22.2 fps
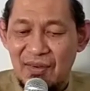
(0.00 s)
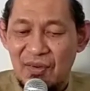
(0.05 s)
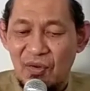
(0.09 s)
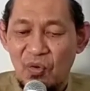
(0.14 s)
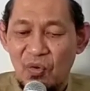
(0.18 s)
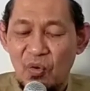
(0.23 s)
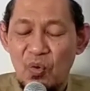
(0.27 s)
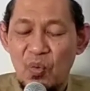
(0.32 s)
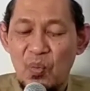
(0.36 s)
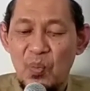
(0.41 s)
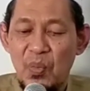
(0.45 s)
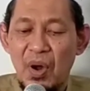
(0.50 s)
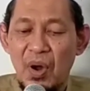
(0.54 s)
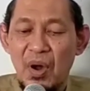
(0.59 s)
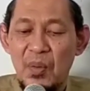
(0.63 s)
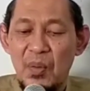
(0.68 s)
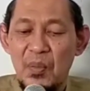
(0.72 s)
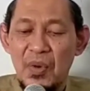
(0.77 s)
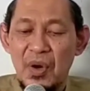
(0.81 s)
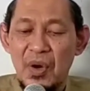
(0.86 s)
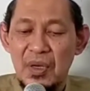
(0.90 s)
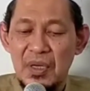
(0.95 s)

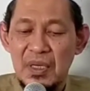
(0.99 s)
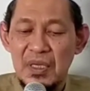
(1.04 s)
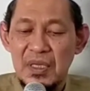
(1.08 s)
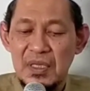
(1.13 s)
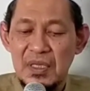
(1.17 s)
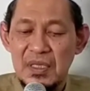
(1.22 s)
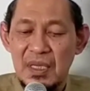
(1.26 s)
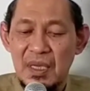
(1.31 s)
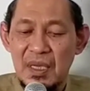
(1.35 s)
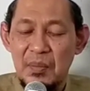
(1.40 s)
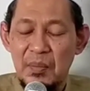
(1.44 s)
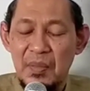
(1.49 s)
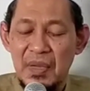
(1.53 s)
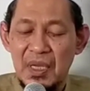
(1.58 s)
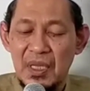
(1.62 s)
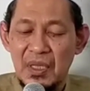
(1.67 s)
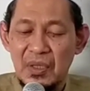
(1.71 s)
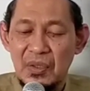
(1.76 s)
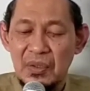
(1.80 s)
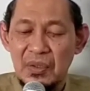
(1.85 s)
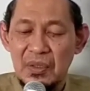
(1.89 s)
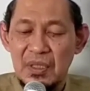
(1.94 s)
upama dhisik
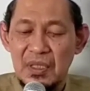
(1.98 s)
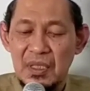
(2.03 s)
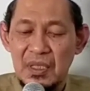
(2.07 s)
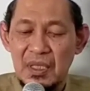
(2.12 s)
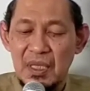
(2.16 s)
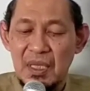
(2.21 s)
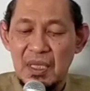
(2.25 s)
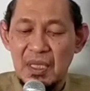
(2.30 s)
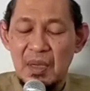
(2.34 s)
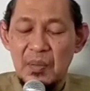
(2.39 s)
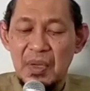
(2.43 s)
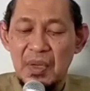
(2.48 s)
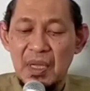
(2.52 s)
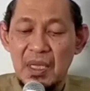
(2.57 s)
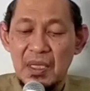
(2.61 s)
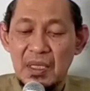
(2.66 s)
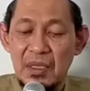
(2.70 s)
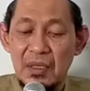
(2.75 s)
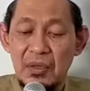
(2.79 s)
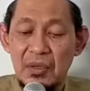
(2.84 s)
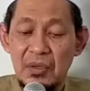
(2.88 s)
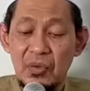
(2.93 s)
metode
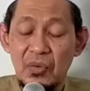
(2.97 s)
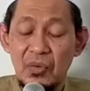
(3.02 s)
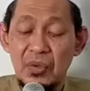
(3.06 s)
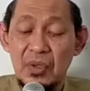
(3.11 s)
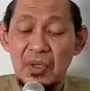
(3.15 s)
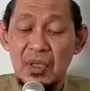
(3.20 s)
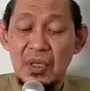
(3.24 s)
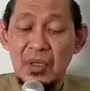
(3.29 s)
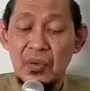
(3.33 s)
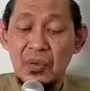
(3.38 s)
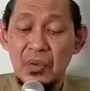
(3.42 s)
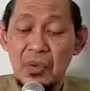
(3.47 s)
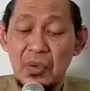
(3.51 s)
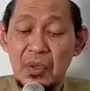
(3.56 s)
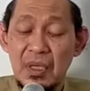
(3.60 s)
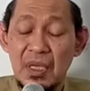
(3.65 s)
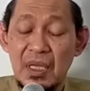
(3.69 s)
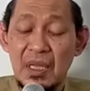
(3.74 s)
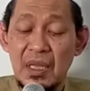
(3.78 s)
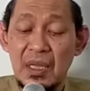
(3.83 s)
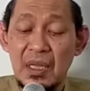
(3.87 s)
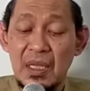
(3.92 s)
TPK ku tinggung
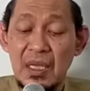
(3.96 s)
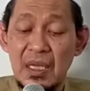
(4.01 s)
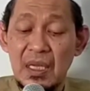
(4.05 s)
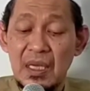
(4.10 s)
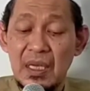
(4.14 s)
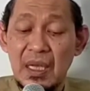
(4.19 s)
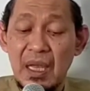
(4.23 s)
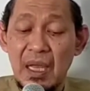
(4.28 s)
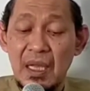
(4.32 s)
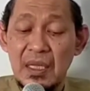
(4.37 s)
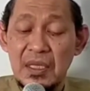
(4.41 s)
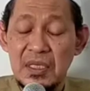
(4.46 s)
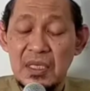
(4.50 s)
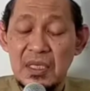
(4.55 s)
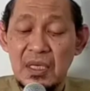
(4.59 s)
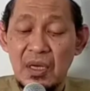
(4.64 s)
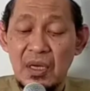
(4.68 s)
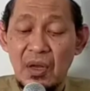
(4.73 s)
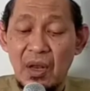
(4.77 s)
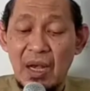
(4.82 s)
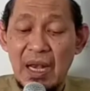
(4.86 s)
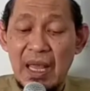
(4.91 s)
genti ngaji
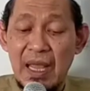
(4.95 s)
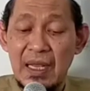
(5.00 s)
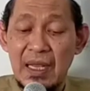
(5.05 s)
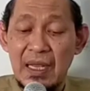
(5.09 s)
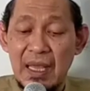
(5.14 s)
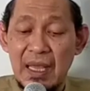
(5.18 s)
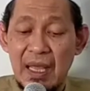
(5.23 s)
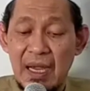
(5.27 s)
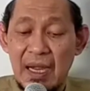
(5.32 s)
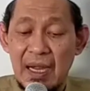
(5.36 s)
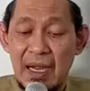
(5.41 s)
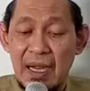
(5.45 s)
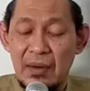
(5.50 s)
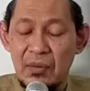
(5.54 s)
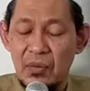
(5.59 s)
nok langgar.